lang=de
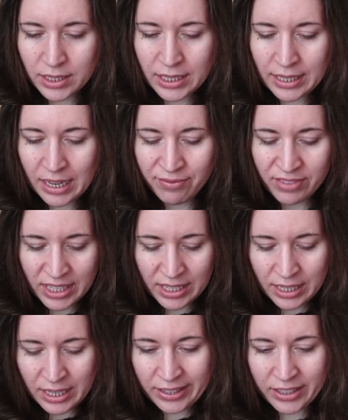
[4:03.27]
Dann haben wir
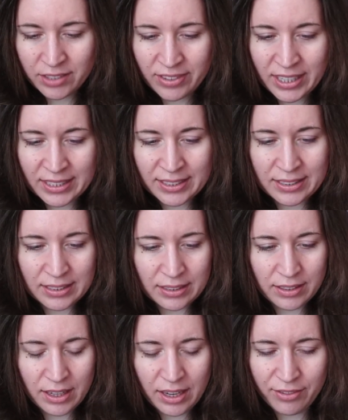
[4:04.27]
hier etwas,
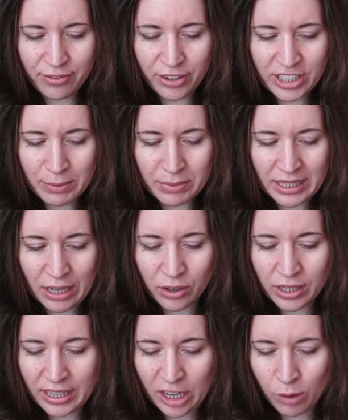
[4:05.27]
von dem ich
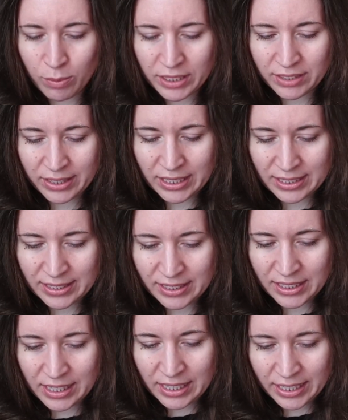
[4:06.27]
auch glaube, ich werde es
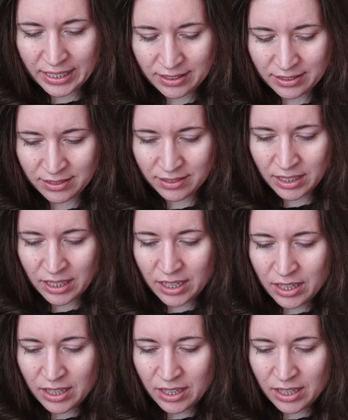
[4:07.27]
nie lesen.